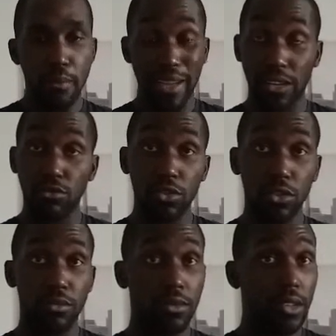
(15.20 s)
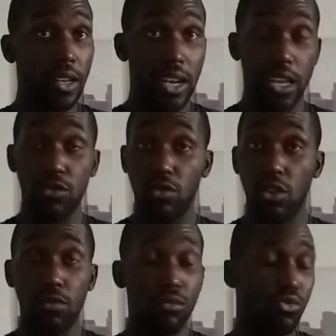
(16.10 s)
Par contre,
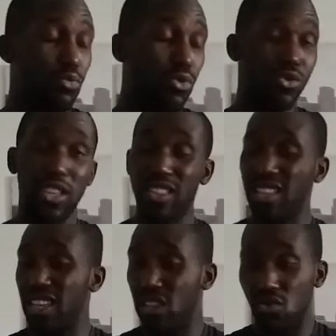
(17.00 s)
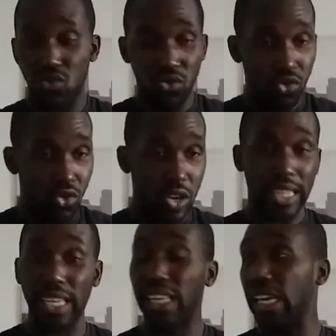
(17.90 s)
là-dedans, tu peux décider de ne que
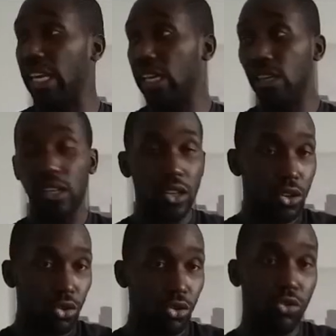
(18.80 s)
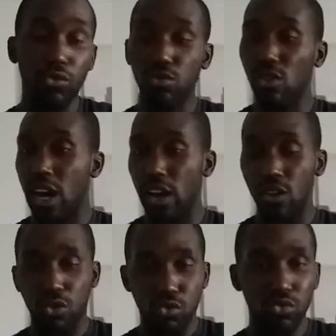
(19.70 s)
attaquer, que
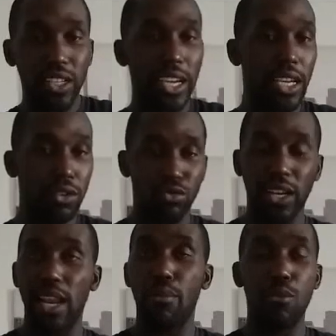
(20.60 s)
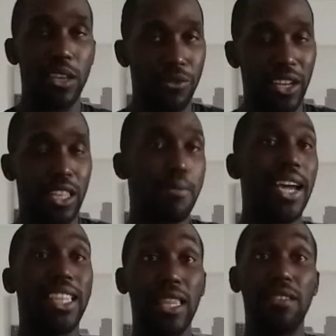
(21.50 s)
vouloir contrer, contrer la première, faire
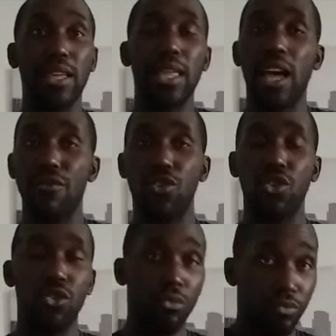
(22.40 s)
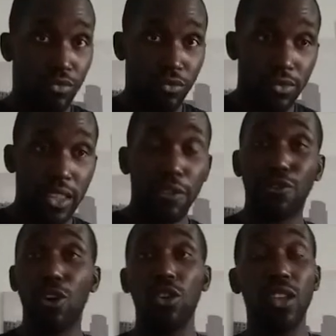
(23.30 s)
démarrer tes avant,
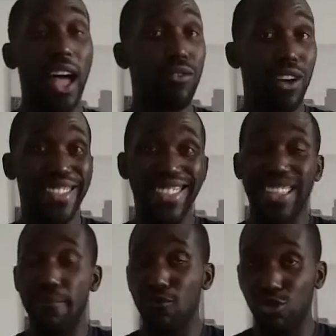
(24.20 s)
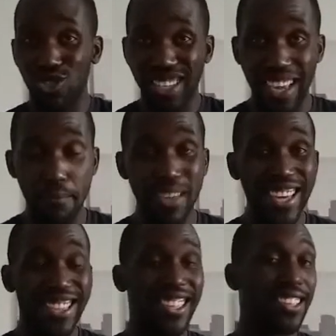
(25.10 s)
défendre, avoir un système de jeu qui est
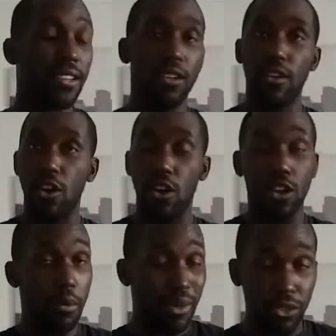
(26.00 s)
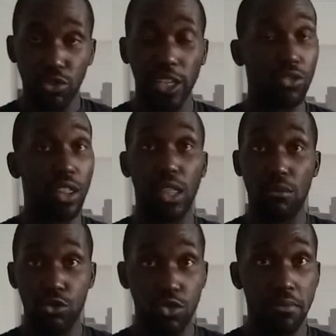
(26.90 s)
mixte. Euh, il y a plein de joueurs qui ont des
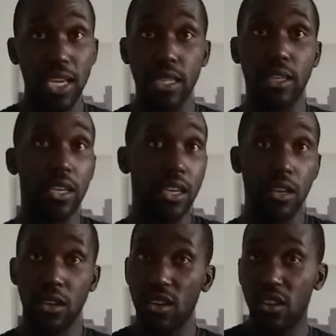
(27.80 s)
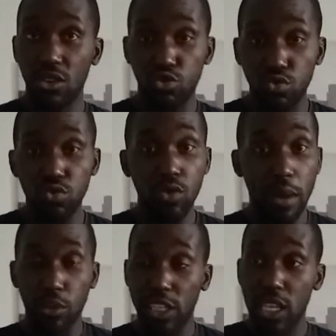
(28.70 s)
systèmes de jeu mixtes qui joue
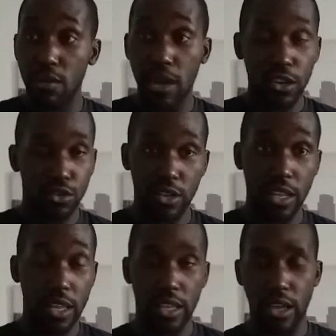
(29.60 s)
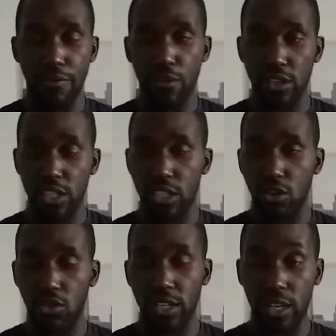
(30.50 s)
la moitié des balles. La dernière fois, j'étais
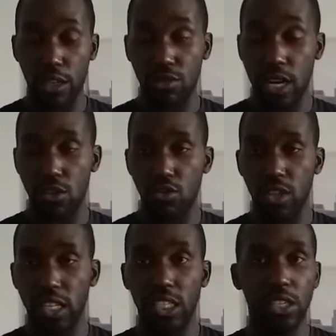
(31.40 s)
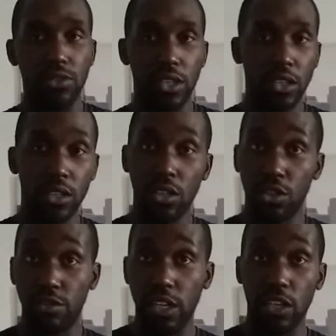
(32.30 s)
en National 2 d'Indive.
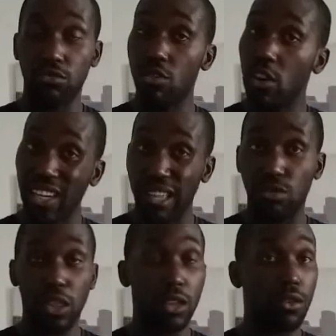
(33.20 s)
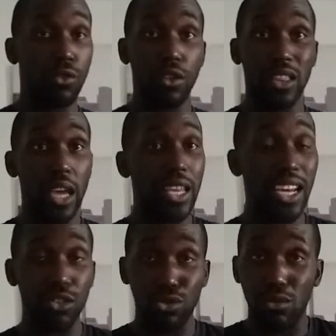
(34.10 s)
Je voyais un joueur, il est sous les 500 français, il
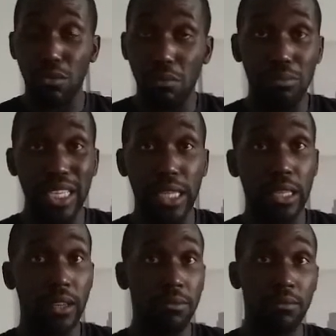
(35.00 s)
a un jeu mixte.